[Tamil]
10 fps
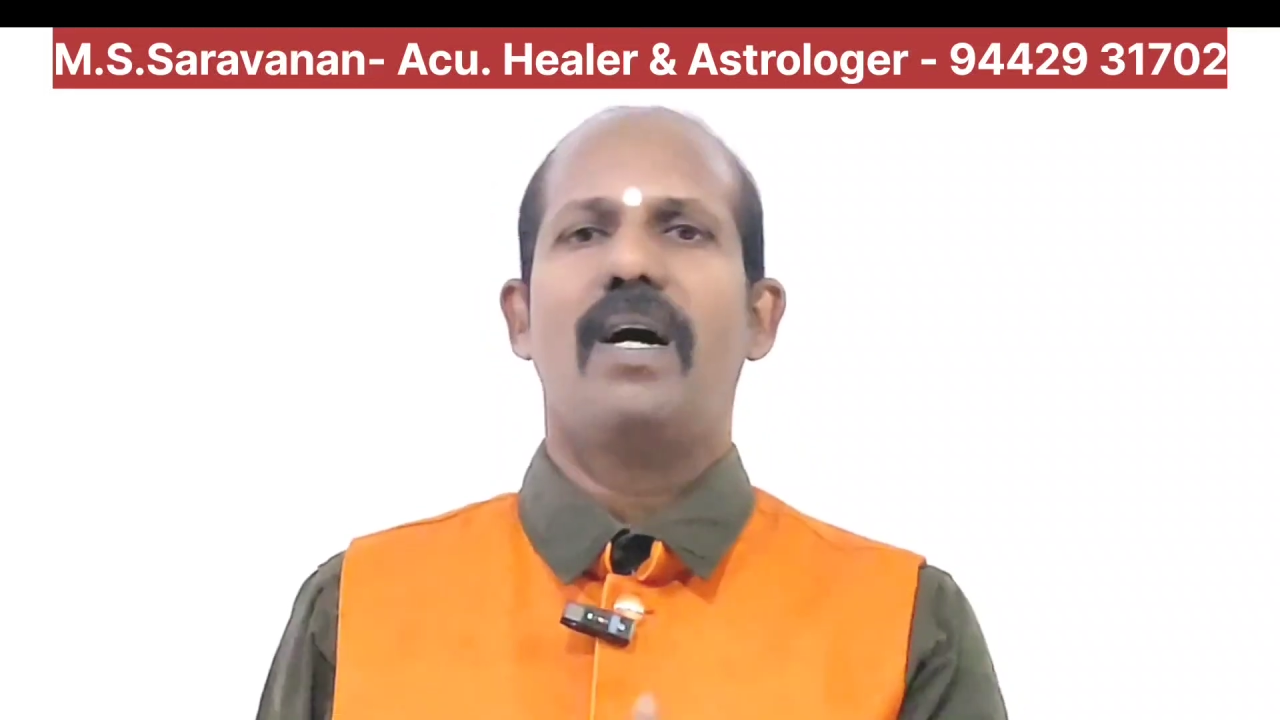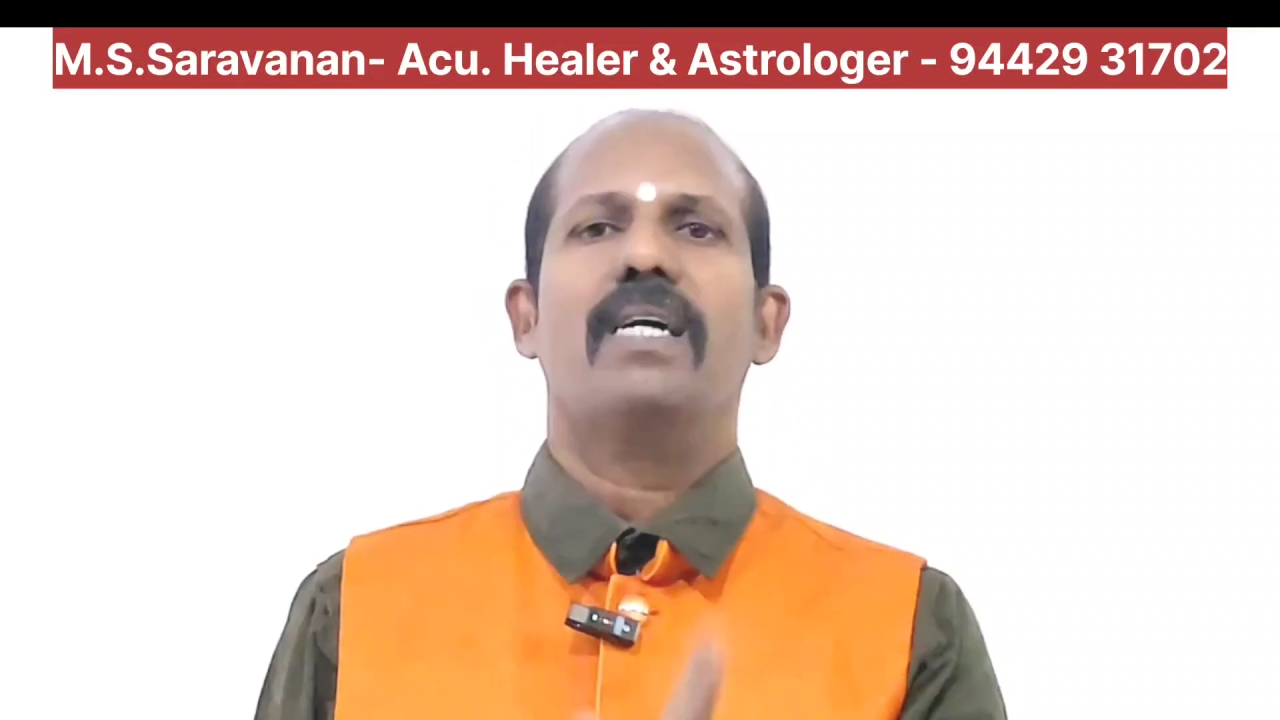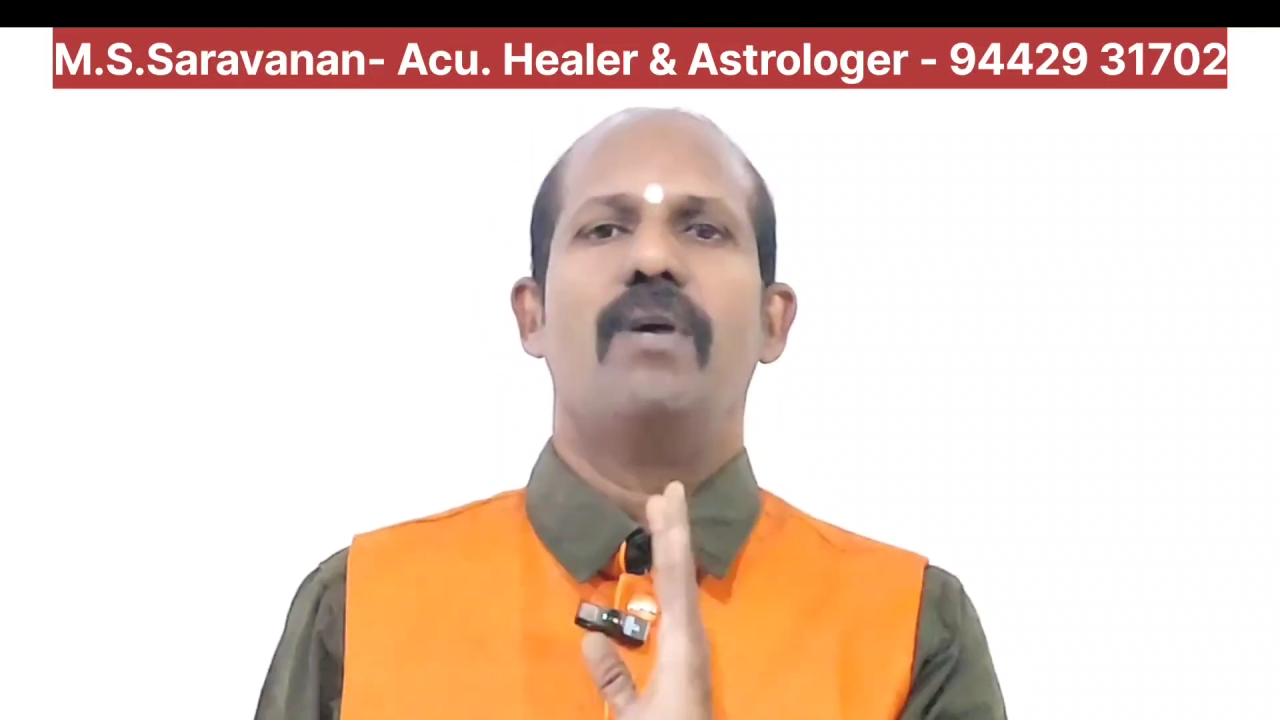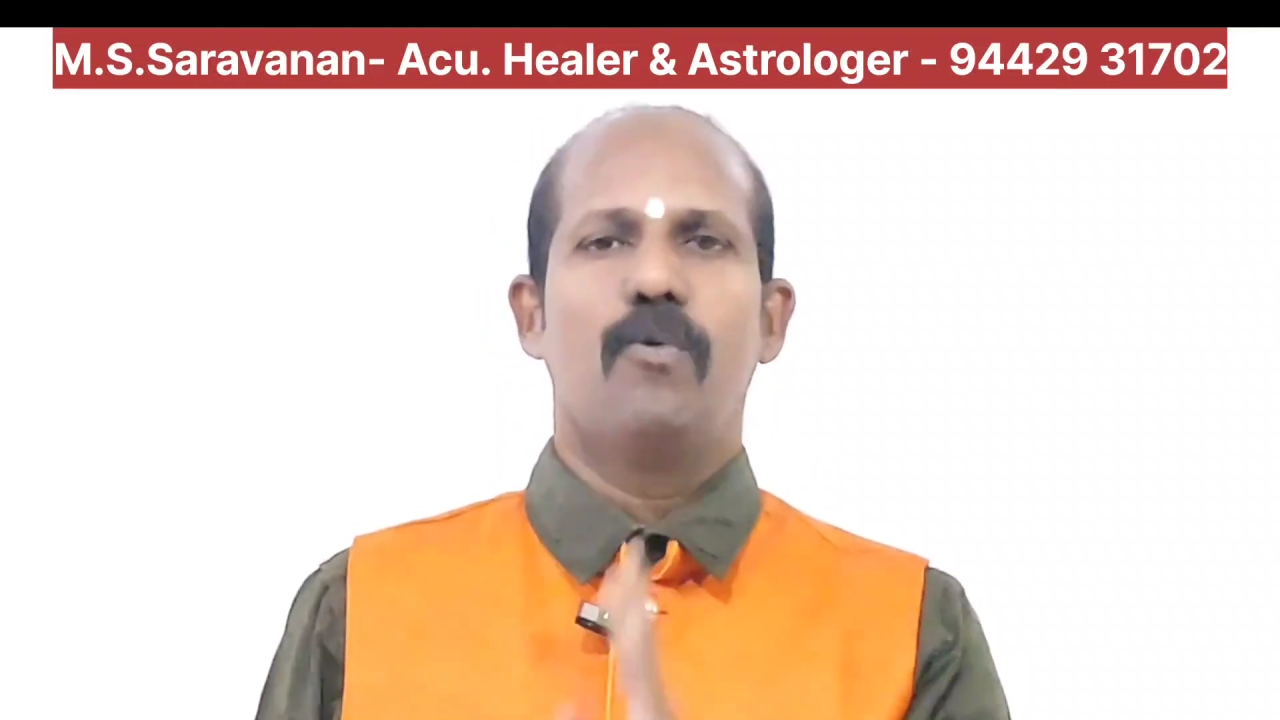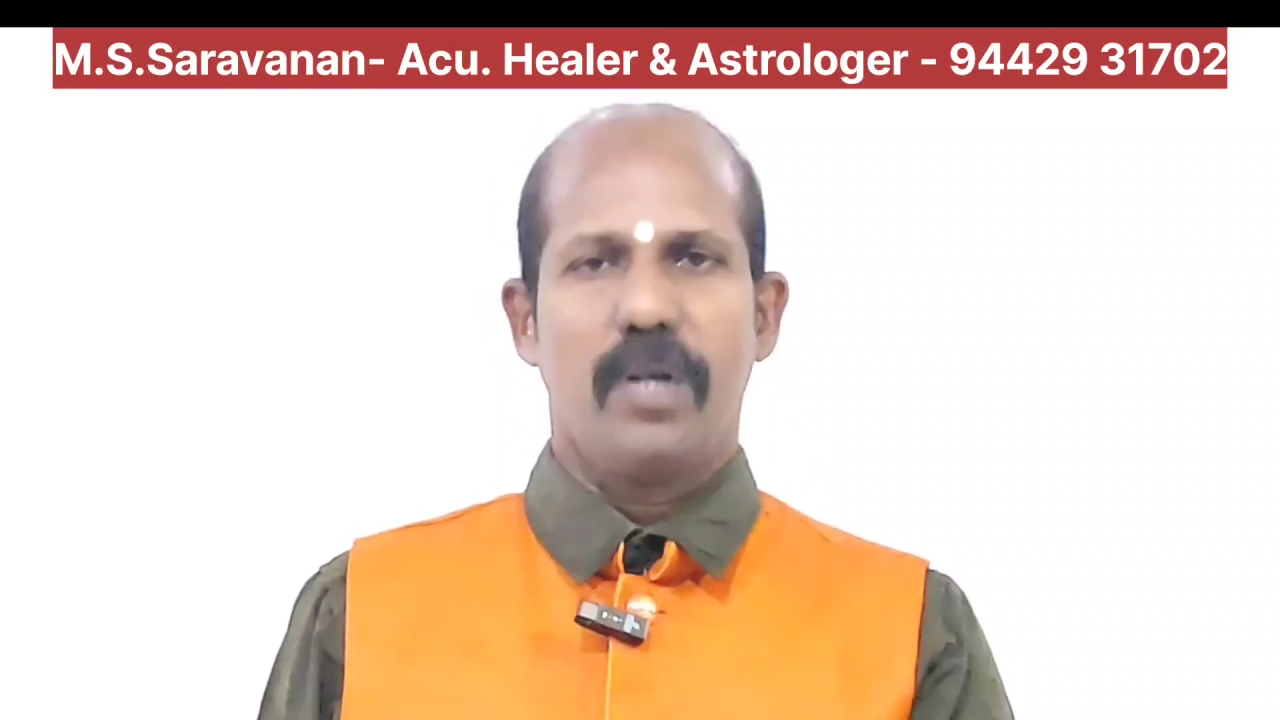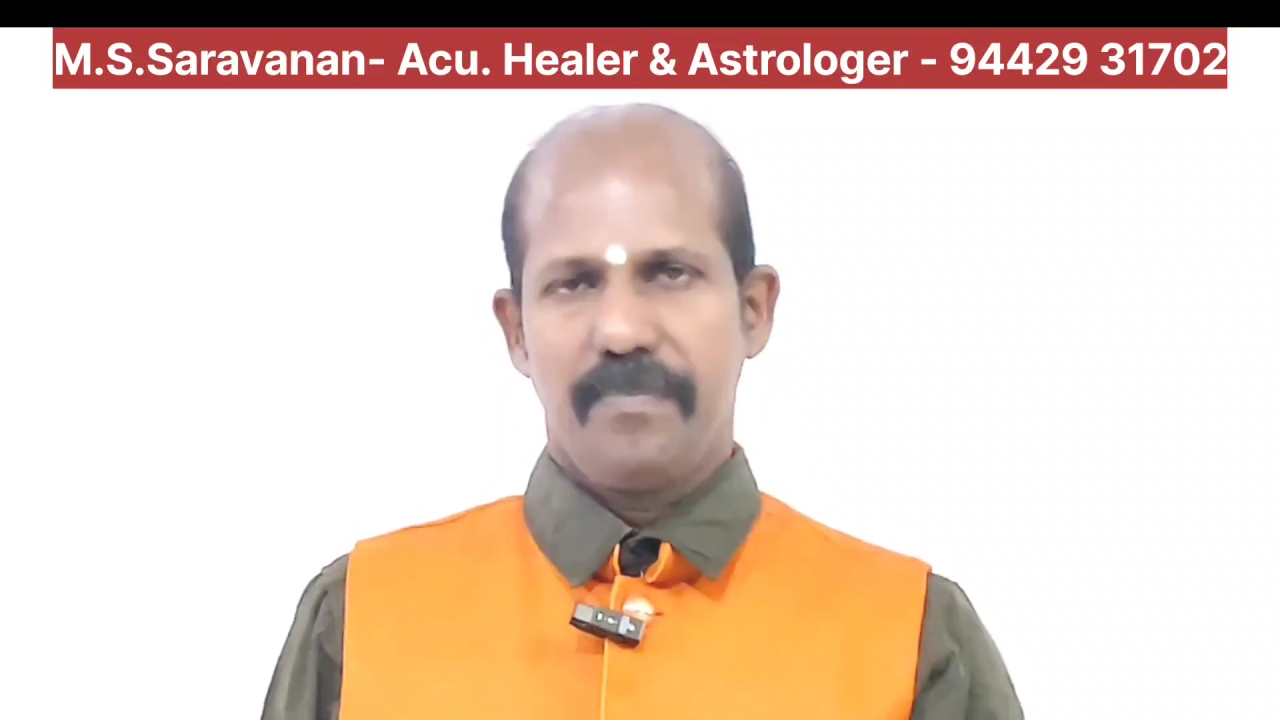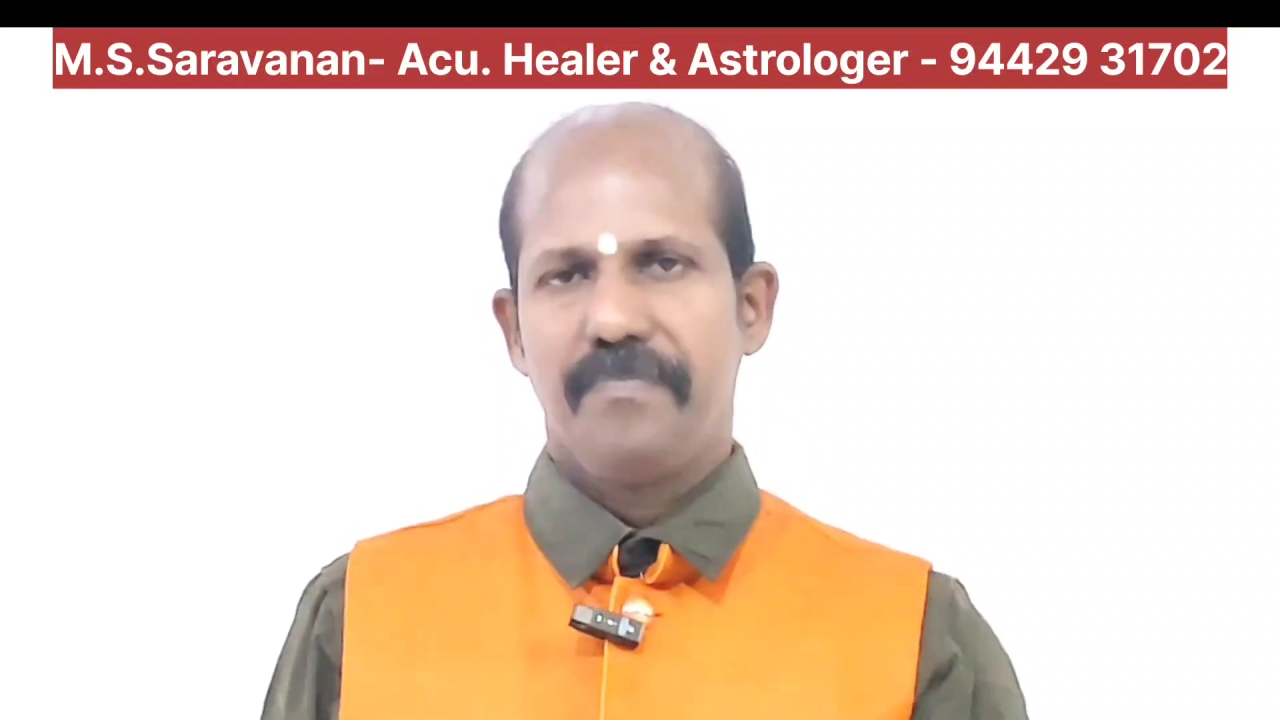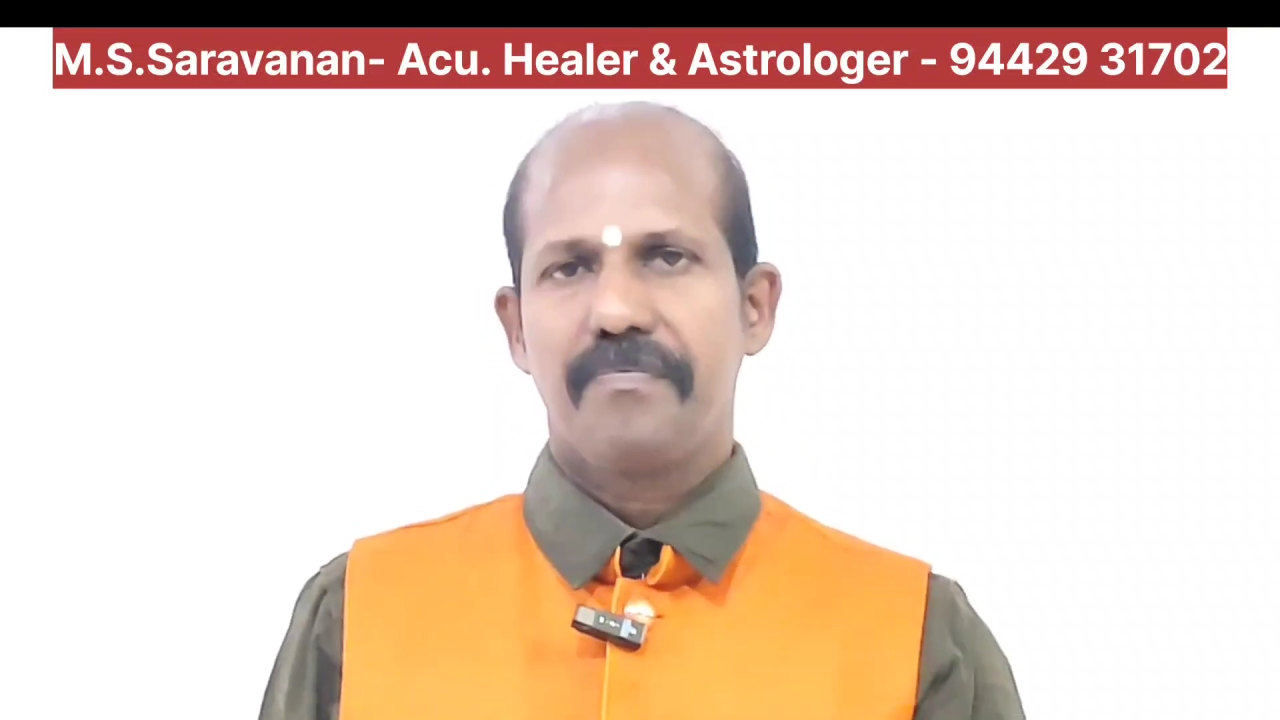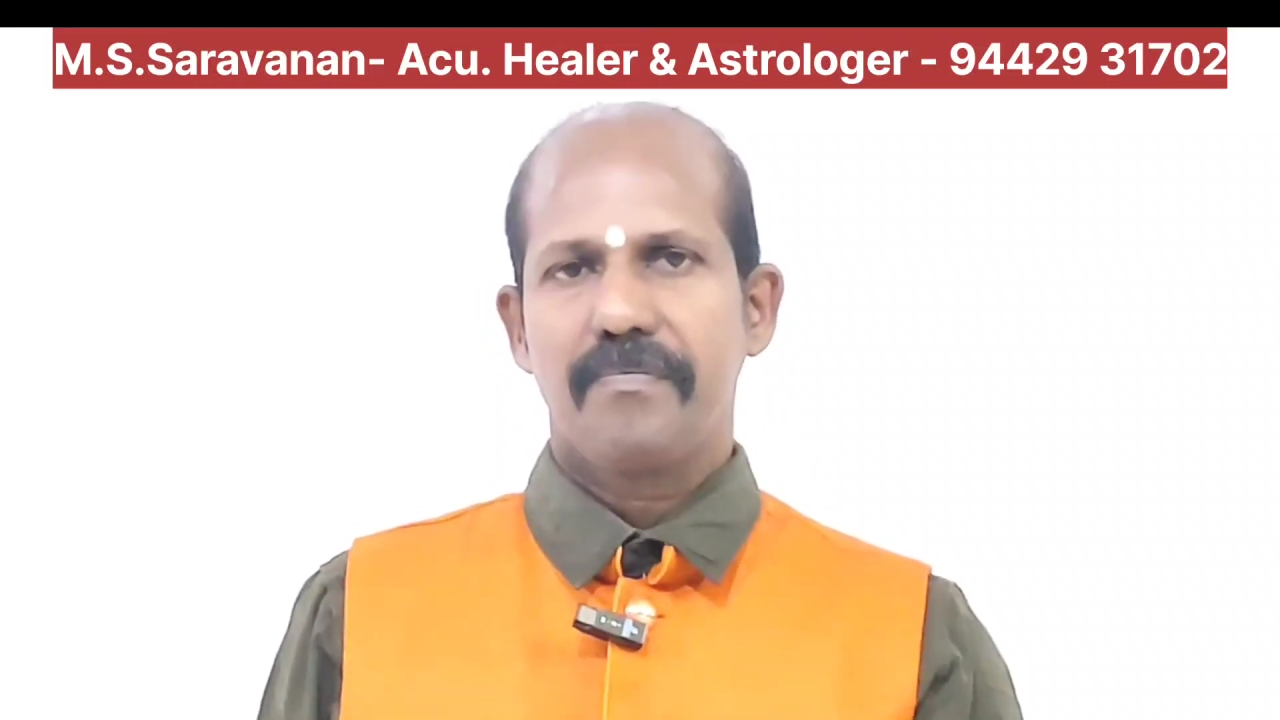வாங்கவே கூடாது